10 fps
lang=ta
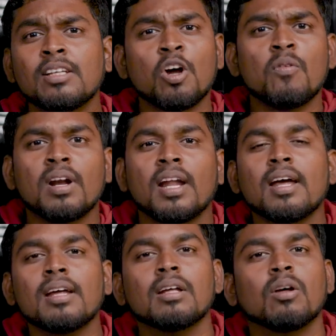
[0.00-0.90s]
சீரோவான
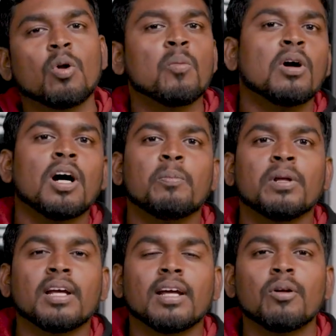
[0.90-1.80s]

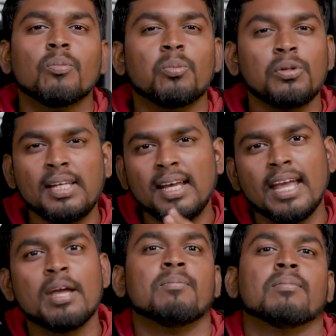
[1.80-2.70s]
காப்பிற்கு புதிய
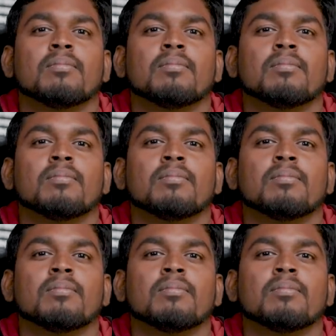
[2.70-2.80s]
கேம்